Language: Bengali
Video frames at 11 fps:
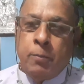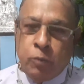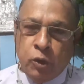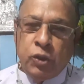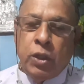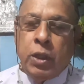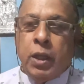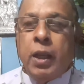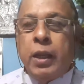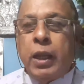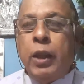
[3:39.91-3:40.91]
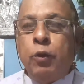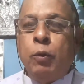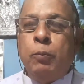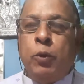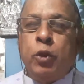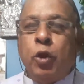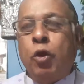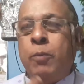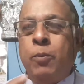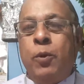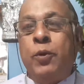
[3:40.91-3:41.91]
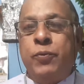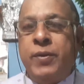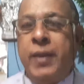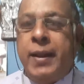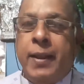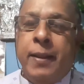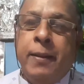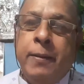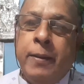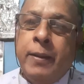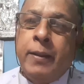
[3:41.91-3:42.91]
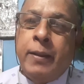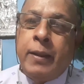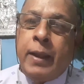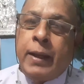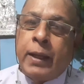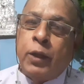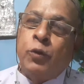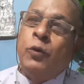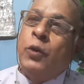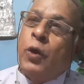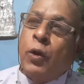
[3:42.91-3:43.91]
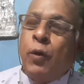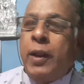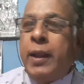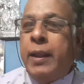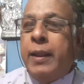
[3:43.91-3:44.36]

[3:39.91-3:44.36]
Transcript: করছে কিন্তু বোধগম্য হচ্ছে না এটাকে সুন্দর করে